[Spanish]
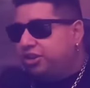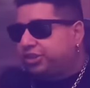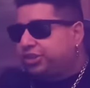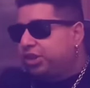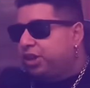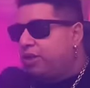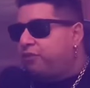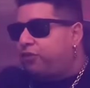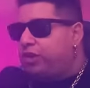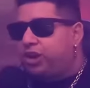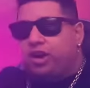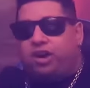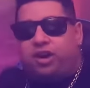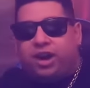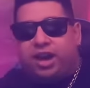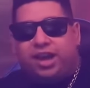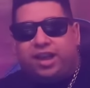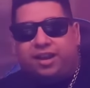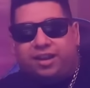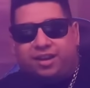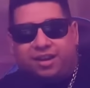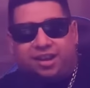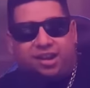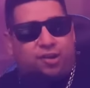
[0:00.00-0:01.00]
soy
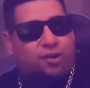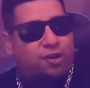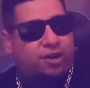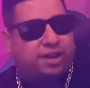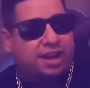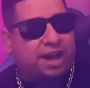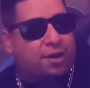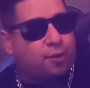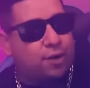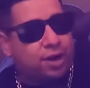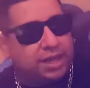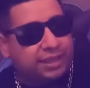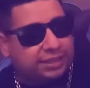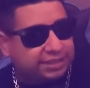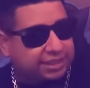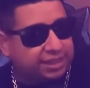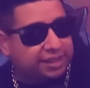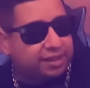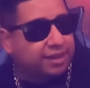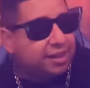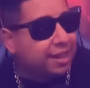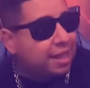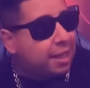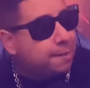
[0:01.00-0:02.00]
flogger, y lo acabo de
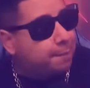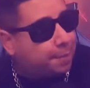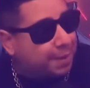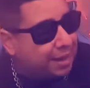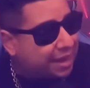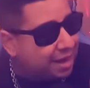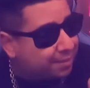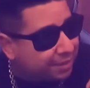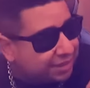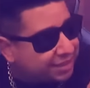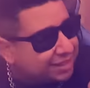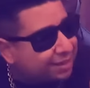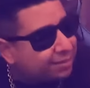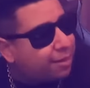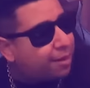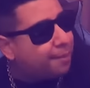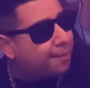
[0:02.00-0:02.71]
decir. Para mí llama